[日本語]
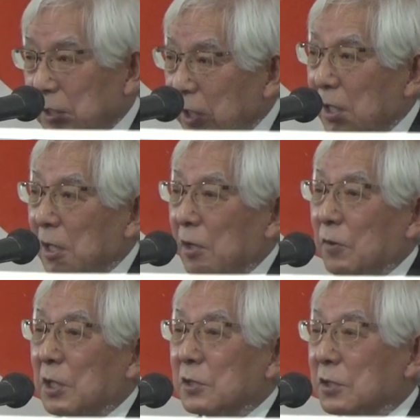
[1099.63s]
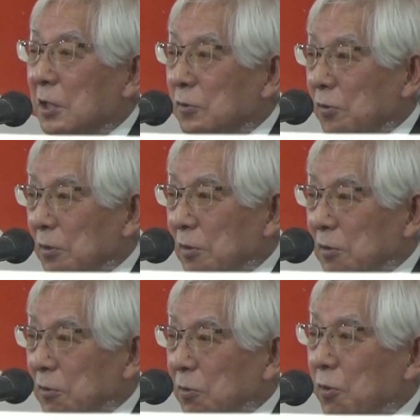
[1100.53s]
で私が所
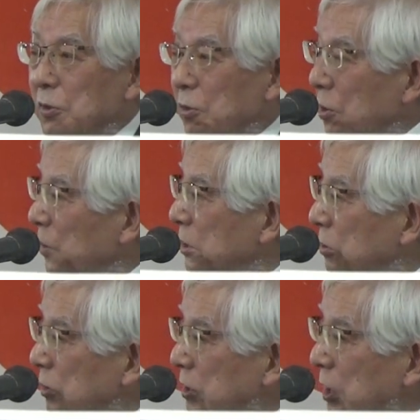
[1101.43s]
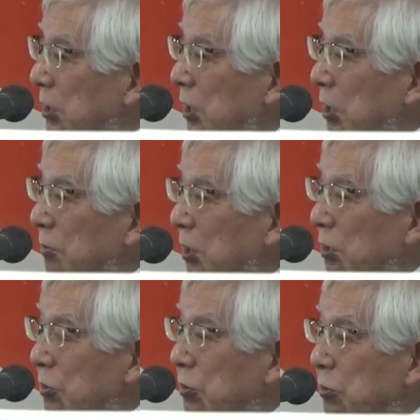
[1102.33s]
属しております
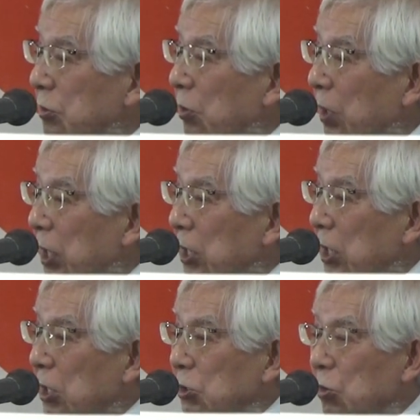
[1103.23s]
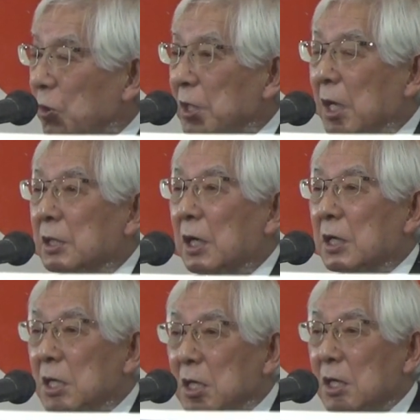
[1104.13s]
2770地区では1人当
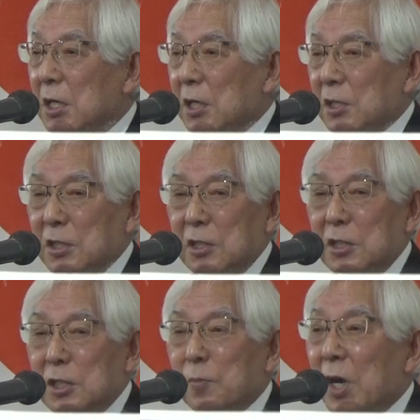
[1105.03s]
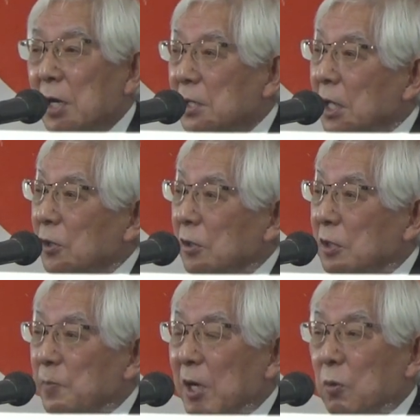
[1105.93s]
たり2万円
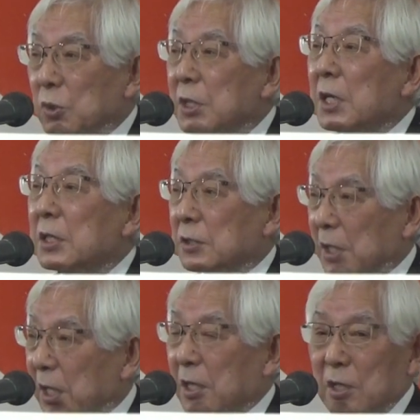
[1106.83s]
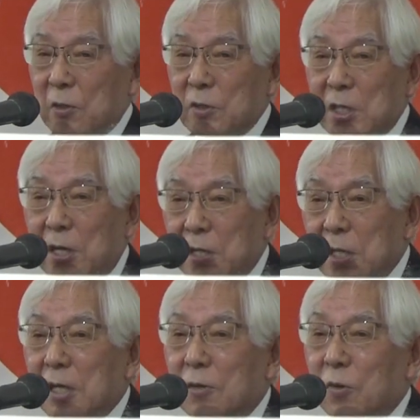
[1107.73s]
2万5000円ですねやは
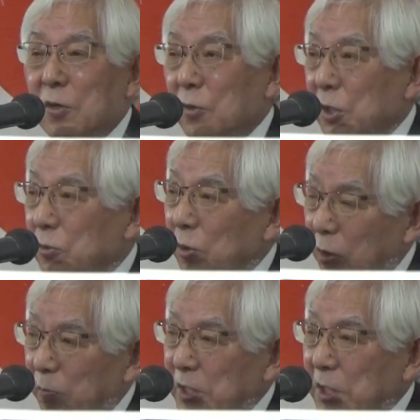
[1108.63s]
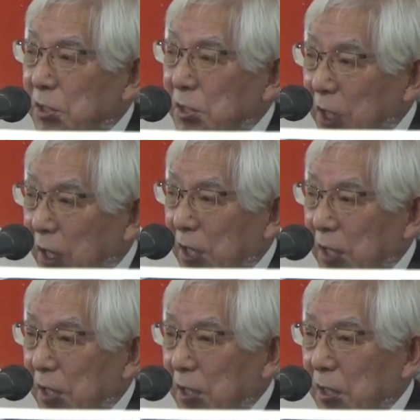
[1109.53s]
りこれの寄付を目指して